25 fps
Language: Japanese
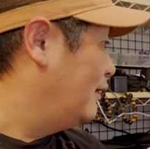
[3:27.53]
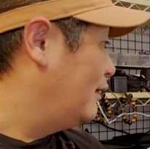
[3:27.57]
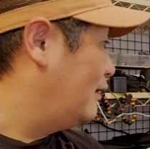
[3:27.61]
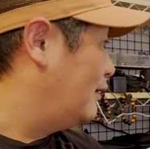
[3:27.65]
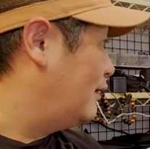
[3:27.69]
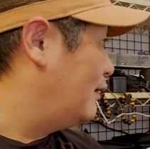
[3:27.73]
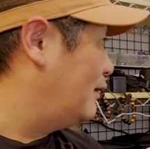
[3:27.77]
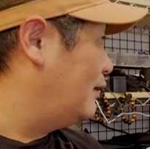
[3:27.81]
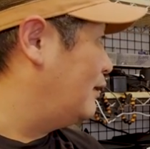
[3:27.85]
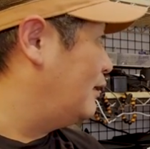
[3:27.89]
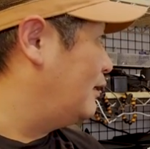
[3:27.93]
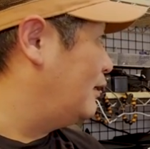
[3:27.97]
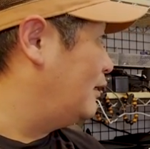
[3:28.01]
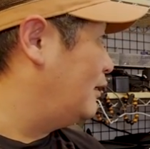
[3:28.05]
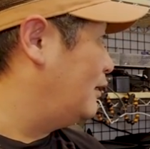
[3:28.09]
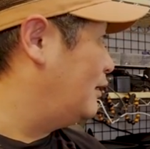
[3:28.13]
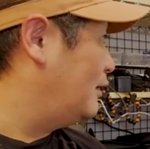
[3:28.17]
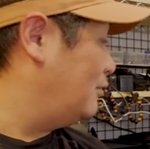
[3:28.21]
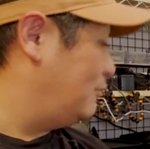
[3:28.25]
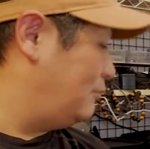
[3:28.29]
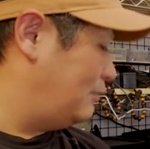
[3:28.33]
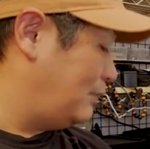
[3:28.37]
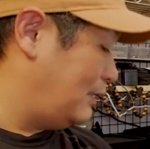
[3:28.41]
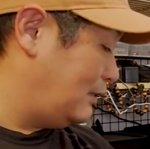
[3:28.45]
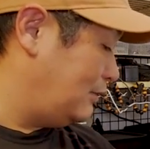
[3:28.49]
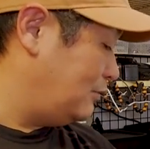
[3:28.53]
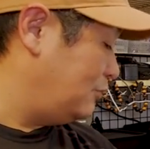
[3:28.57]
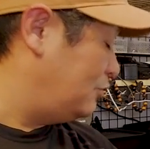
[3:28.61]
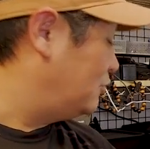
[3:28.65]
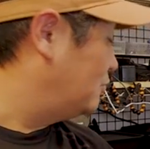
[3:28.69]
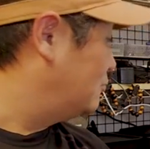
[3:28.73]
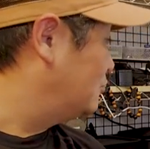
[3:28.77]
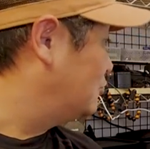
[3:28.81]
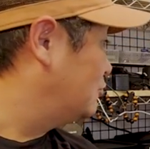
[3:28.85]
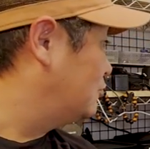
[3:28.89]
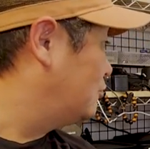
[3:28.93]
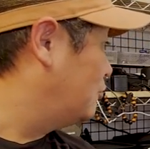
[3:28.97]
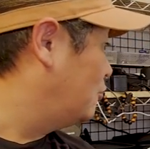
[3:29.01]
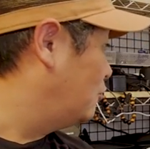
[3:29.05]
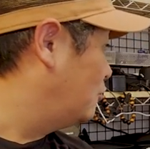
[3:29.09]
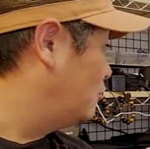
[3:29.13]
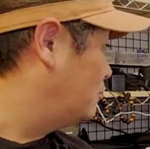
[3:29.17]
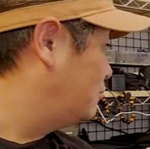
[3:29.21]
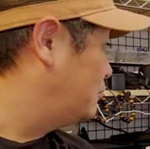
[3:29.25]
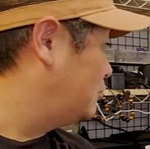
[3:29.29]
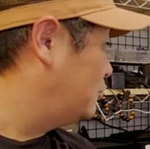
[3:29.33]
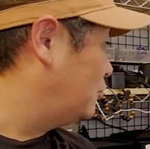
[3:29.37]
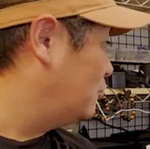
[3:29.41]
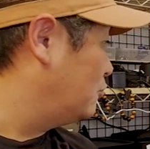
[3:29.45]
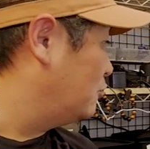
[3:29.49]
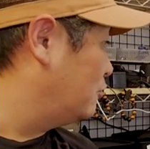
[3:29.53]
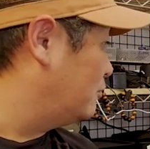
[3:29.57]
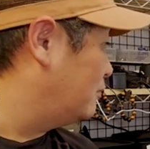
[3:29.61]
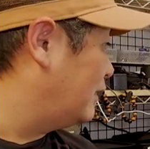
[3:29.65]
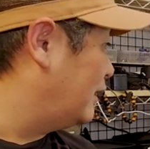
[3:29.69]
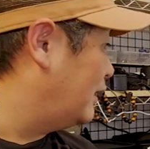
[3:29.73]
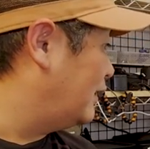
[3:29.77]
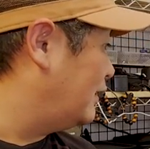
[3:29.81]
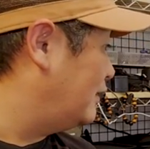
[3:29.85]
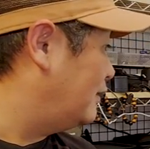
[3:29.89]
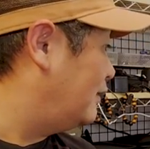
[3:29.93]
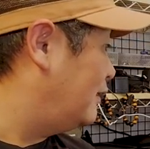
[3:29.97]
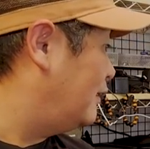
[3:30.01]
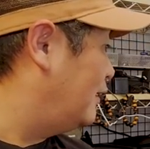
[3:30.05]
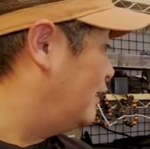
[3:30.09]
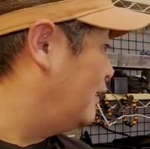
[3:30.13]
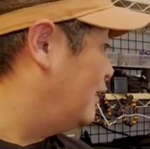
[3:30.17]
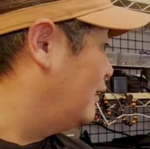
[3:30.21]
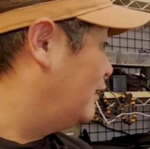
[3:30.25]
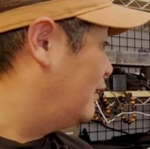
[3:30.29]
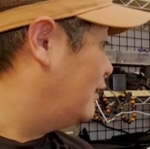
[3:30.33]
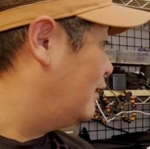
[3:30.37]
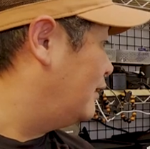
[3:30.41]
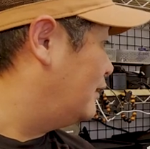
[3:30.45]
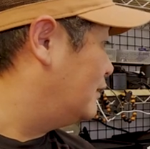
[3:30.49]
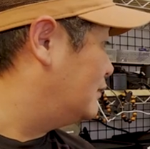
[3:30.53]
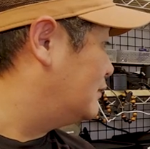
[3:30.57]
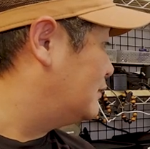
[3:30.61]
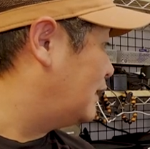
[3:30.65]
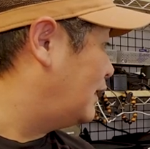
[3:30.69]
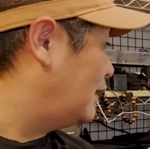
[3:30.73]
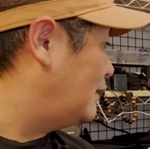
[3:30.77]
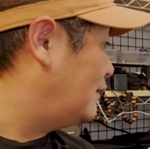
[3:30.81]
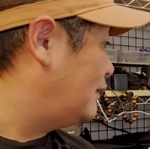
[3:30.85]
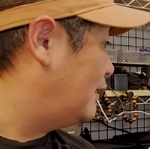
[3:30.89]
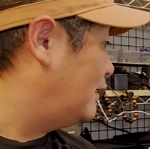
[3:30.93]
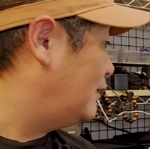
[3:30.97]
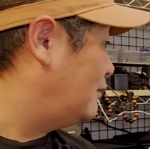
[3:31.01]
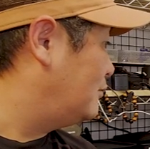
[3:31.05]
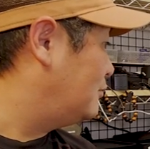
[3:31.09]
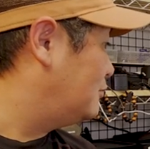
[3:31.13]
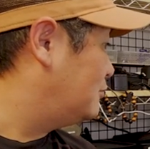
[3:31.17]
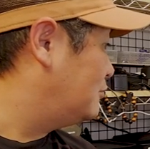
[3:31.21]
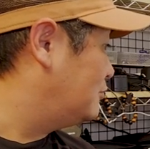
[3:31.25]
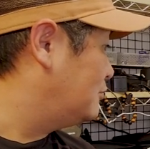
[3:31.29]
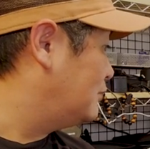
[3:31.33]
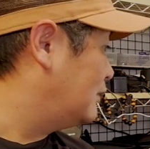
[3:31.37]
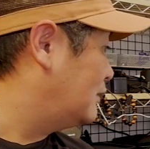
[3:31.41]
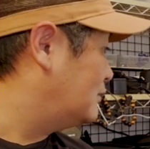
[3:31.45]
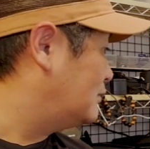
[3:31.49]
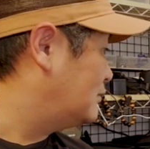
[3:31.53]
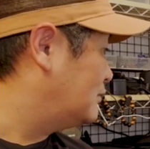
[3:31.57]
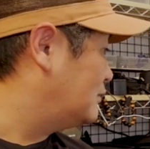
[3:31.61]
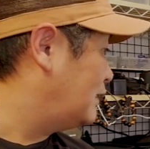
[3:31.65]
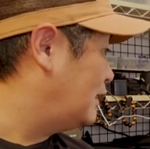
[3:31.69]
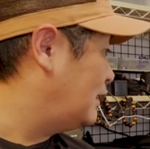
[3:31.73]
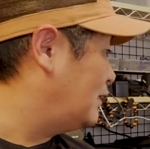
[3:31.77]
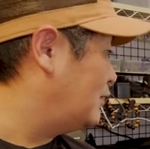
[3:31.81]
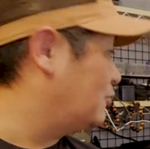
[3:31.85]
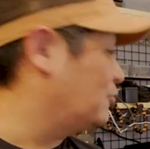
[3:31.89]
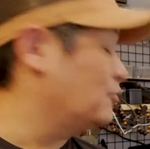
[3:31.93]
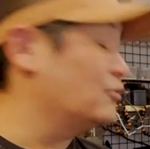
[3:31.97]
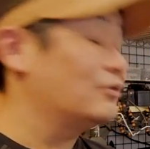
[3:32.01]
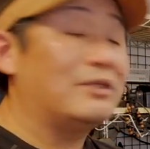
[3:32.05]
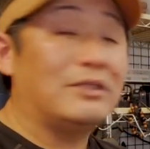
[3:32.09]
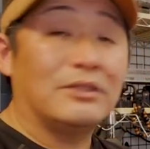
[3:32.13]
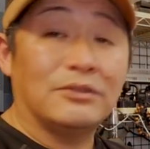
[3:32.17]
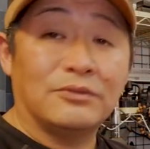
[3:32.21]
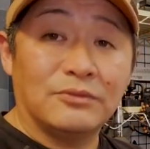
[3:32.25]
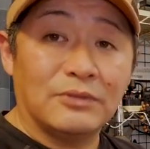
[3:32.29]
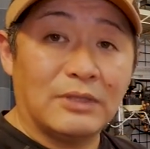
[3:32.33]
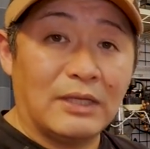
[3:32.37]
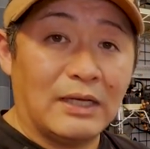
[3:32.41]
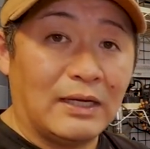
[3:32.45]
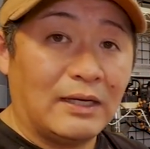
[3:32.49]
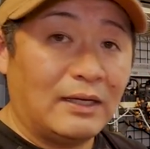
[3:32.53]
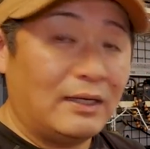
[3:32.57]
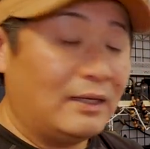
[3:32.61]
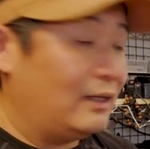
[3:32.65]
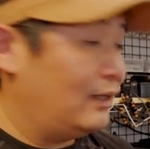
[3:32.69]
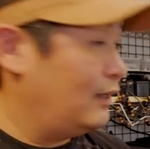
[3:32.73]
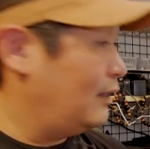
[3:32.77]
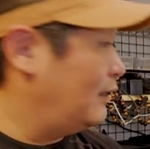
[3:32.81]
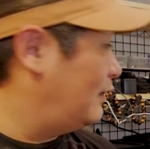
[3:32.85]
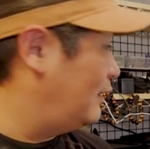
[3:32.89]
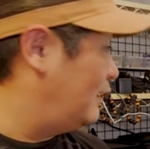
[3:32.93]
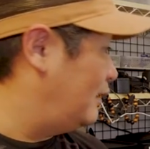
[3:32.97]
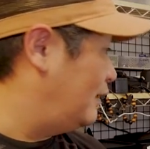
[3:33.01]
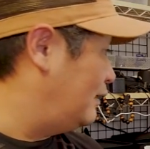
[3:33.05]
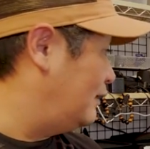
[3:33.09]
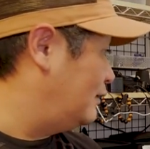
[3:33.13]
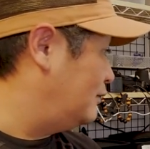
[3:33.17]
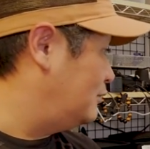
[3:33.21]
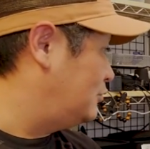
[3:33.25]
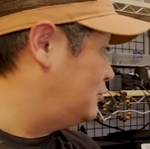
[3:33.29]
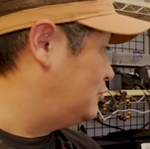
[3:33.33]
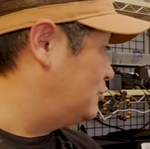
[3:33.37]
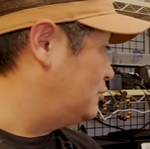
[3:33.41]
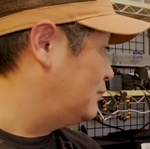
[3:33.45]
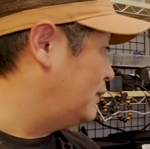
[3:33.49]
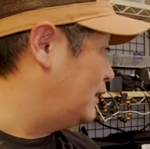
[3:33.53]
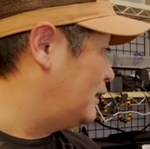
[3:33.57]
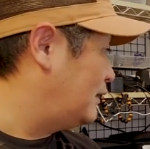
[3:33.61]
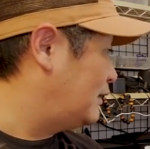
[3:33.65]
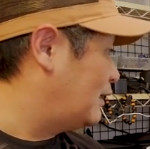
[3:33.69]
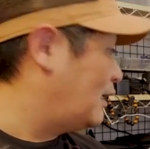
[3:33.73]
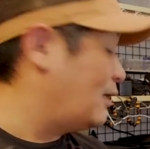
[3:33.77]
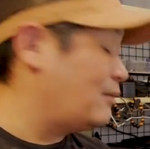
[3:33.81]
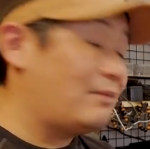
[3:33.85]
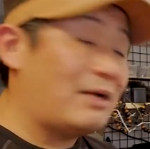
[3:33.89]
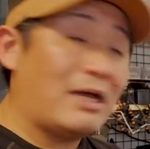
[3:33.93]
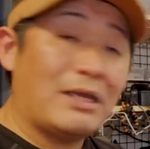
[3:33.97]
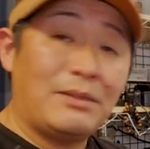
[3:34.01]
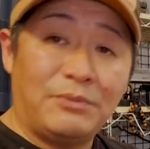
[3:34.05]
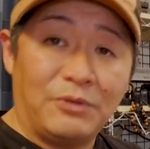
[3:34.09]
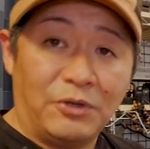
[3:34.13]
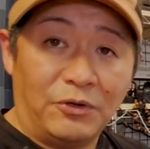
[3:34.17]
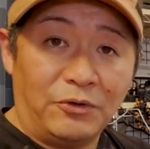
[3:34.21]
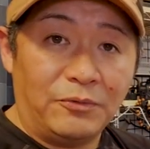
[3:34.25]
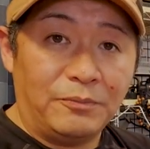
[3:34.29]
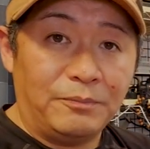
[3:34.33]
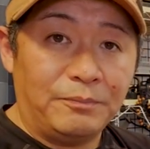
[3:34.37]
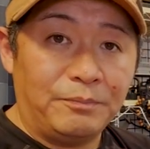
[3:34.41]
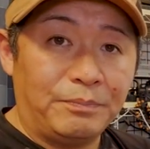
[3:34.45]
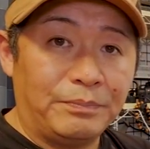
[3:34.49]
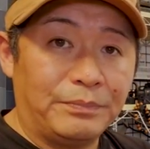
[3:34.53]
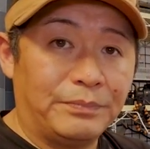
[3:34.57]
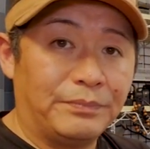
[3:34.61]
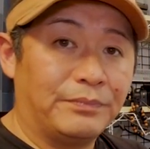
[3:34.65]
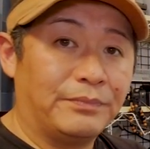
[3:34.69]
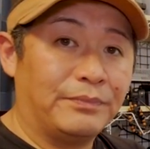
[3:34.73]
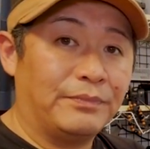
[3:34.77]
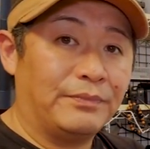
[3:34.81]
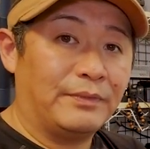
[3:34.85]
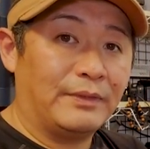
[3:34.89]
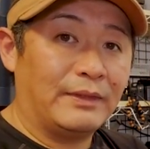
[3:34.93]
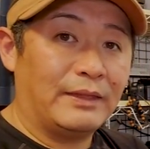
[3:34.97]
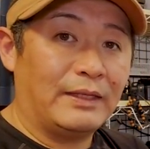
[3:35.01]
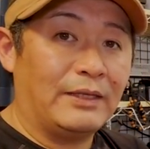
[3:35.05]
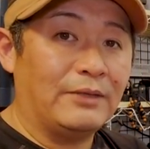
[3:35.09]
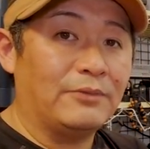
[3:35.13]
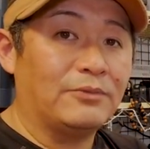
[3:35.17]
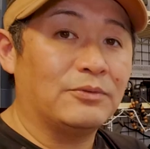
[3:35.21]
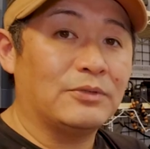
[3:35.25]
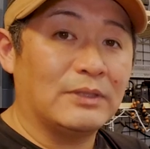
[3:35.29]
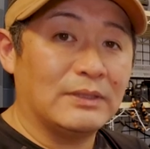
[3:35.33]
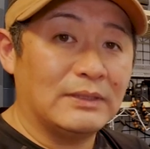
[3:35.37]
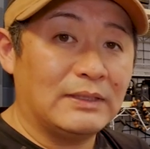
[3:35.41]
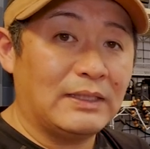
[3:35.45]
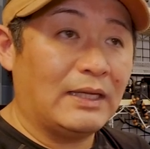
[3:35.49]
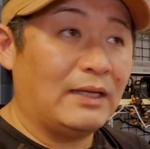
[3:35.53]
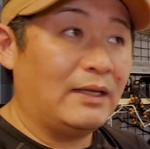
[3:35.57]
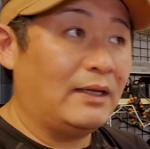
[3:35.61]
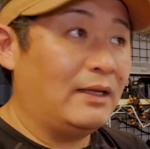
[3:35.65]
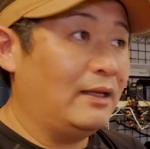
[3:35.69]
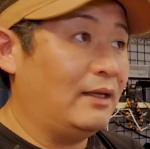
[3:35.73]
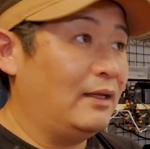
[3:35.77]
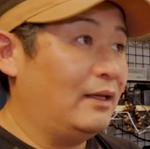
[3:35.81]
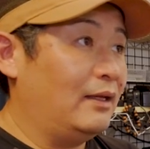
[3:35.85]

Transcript: えファントム4プロの場合えー、最大風圧抵抗っていうのが、えー、10メーター毎秒っていうことでね、